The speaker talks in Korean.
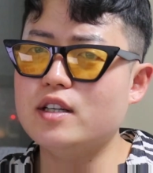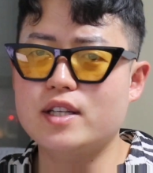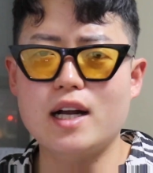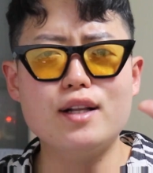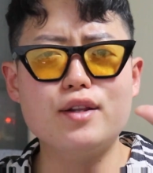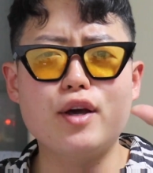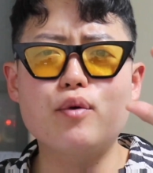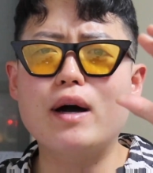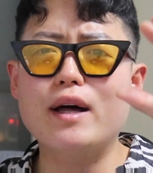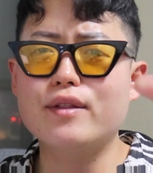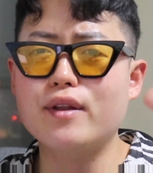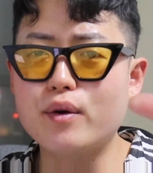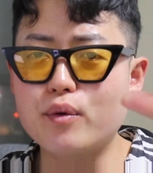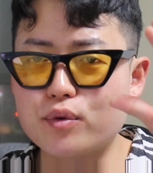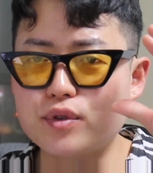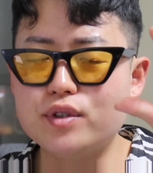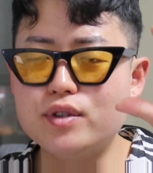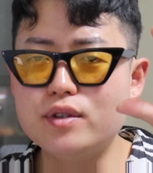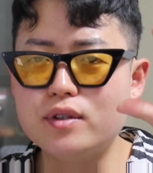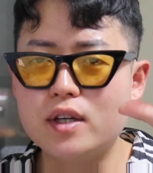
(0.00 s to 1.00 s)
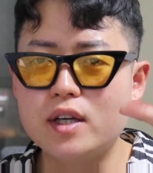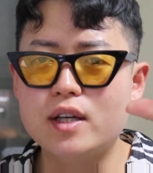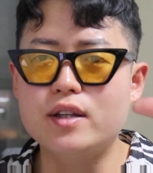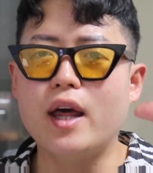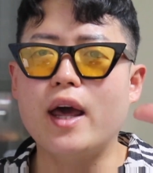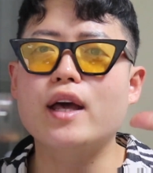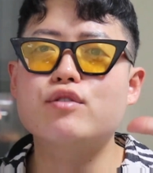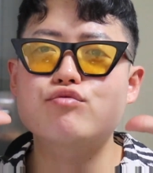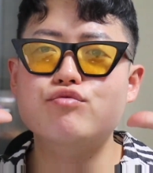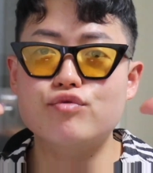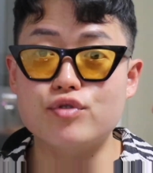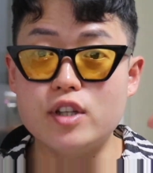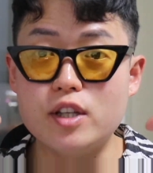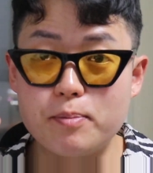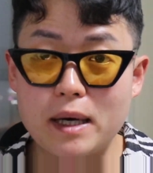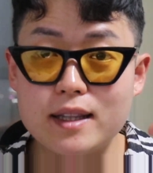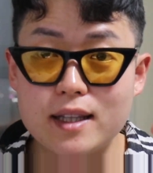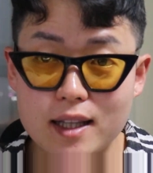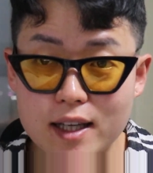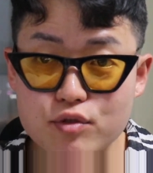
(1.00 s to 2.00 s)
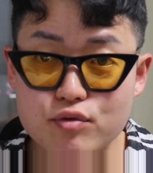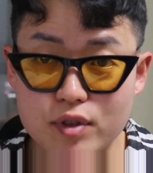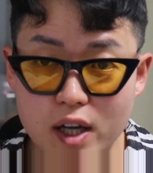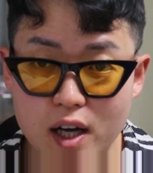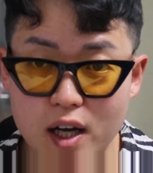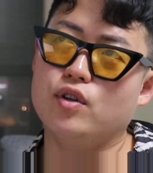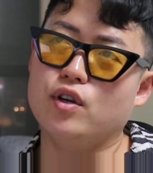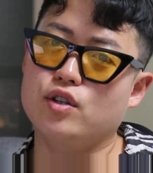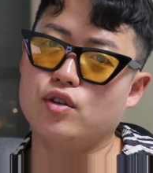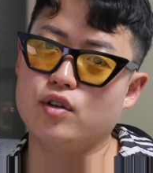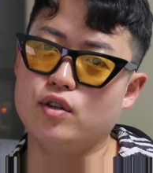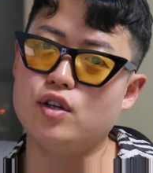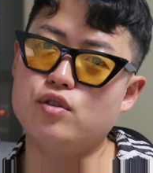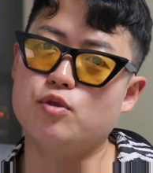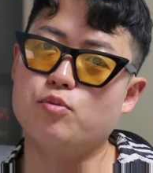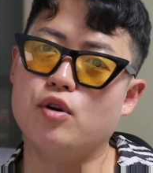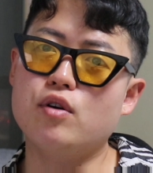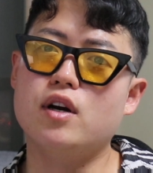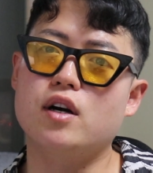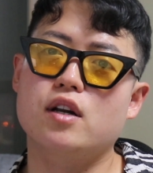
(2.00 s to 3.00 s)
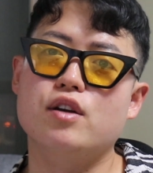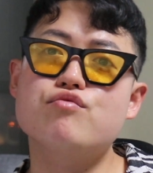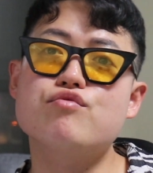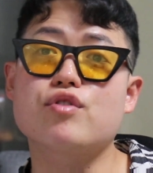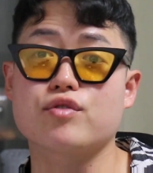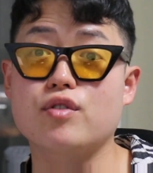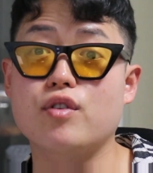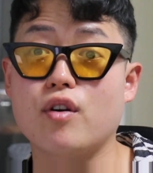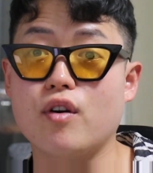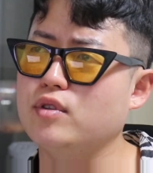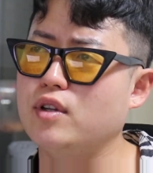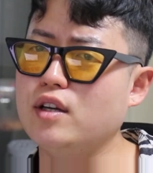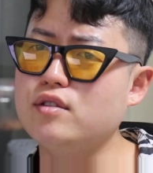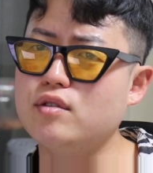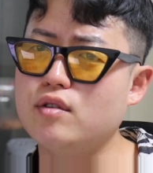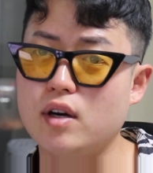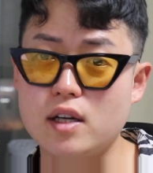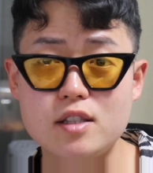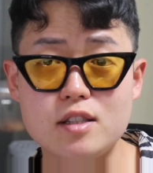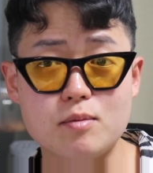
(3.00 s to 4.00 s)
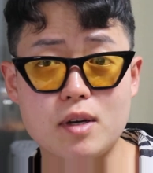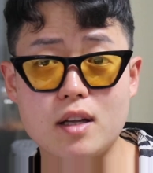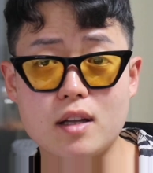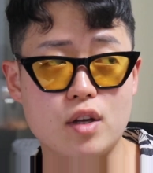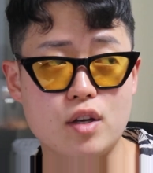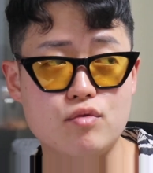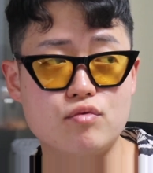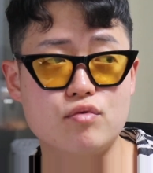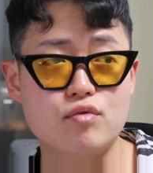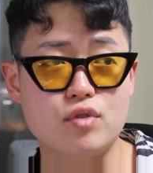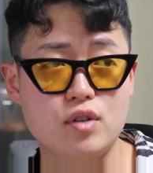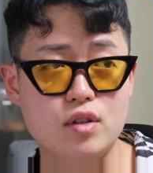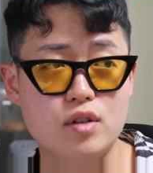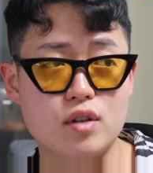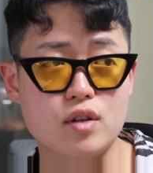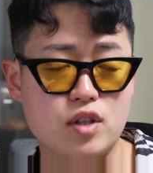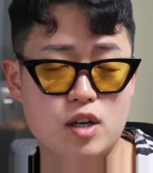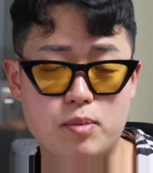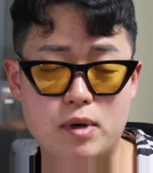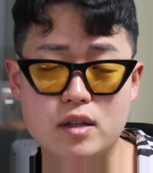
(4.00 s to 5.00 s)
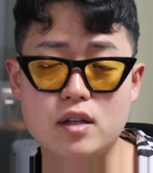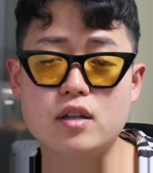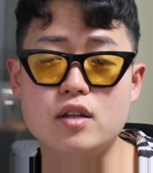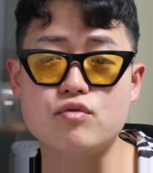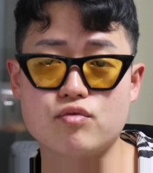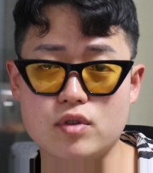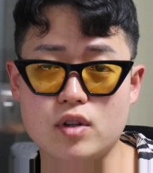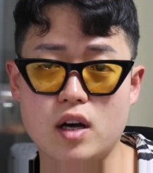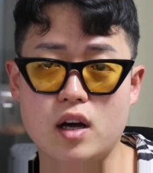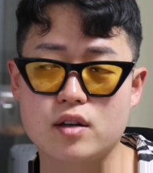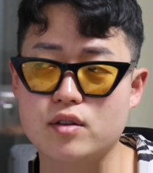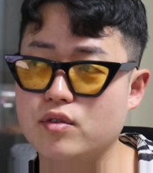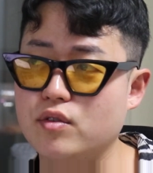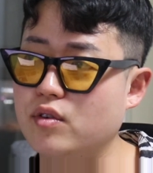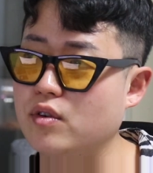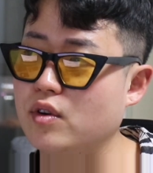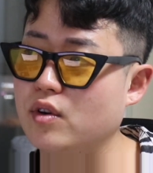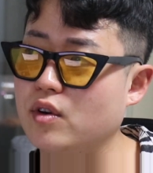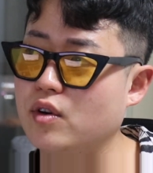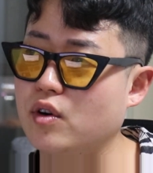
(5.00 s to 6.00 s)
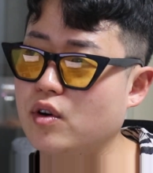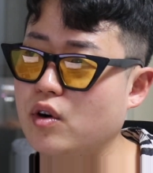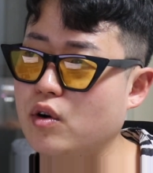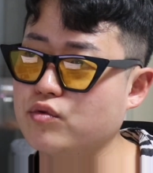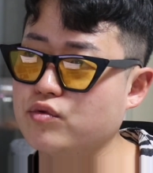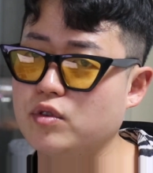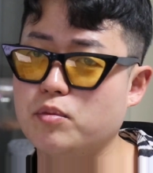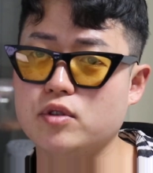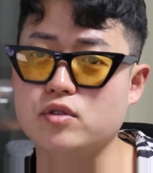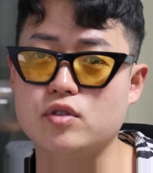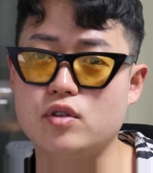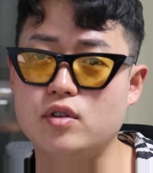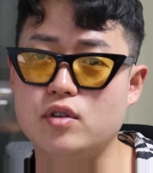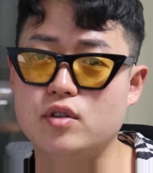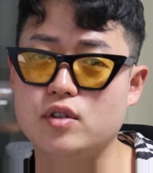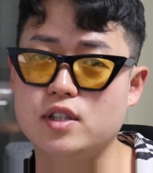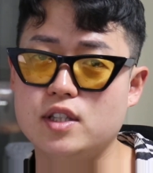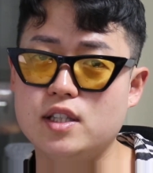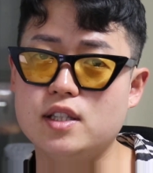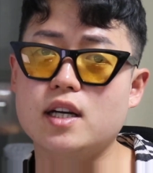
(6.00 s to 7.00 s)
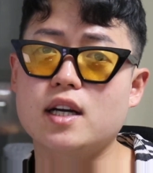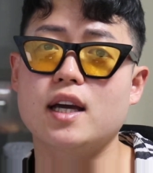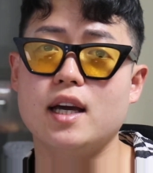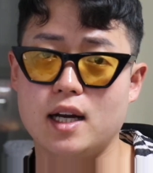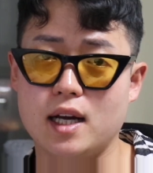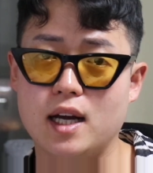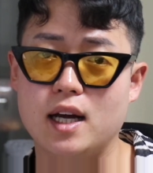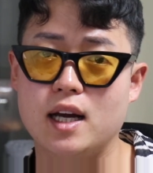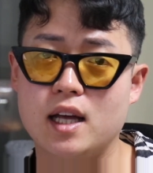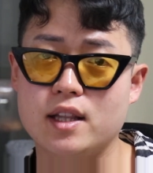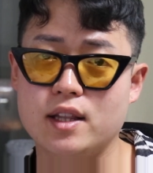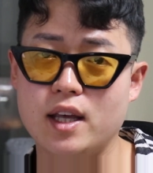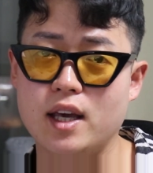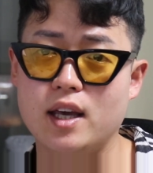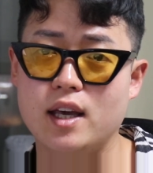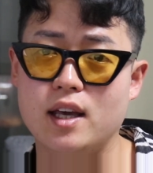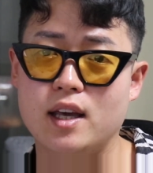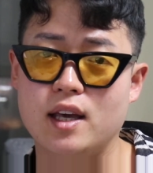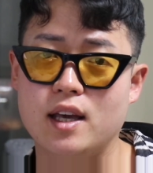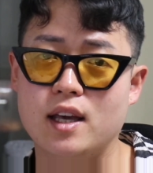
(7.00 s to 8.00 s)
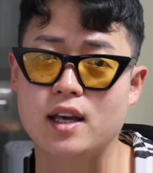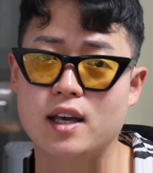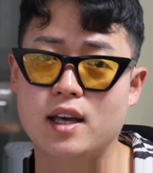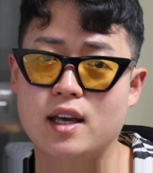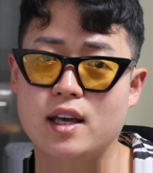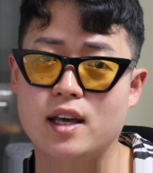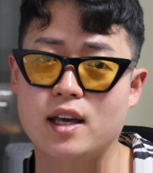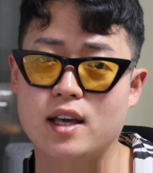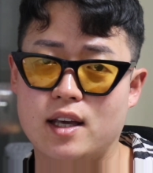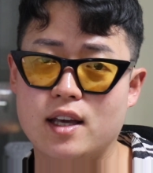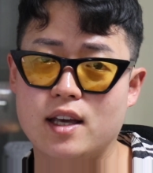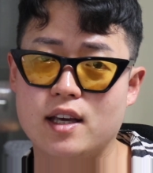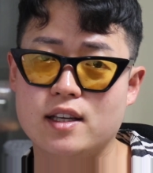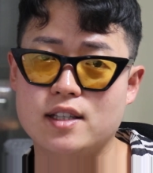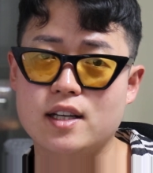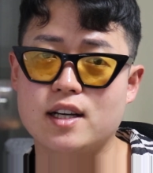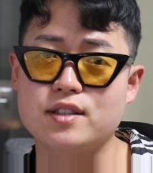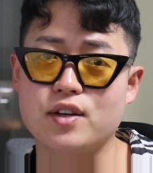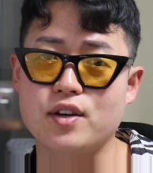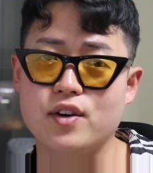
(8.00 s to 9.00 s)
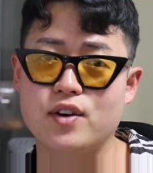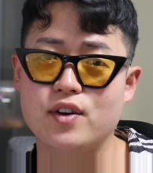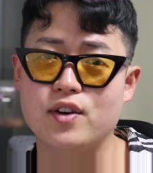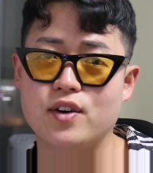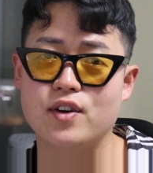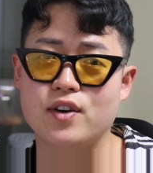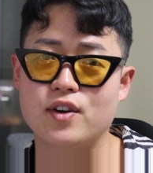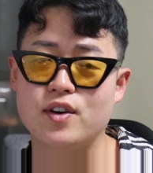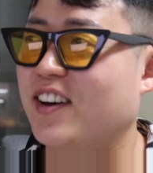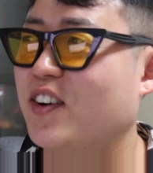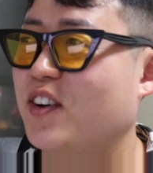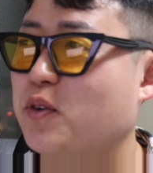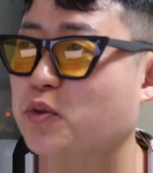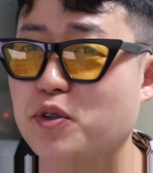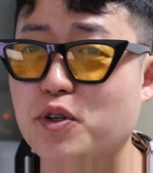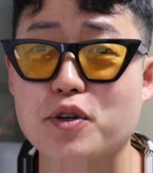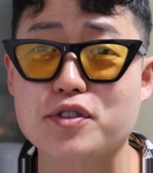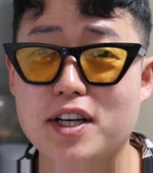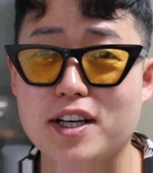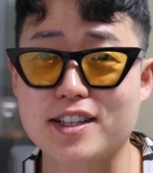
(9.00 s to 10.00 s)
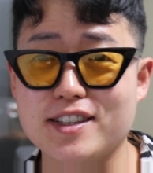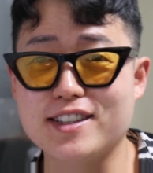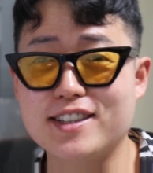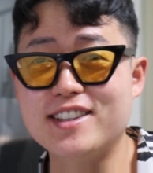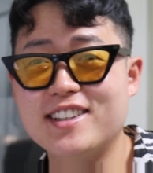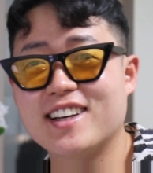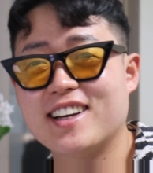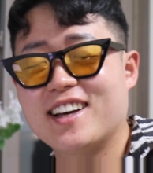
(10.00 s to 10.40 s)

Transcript: 잘 되고 안 되고는 대중들이 판단해준다. 되게 절대적인 평가를 해주셔서 뭐 냉정하지만 대중들이 잘 판단해준다. 그래서 어, 우선 먼저 시작해라. 네, 시작하세요. 어, 오늘 영상은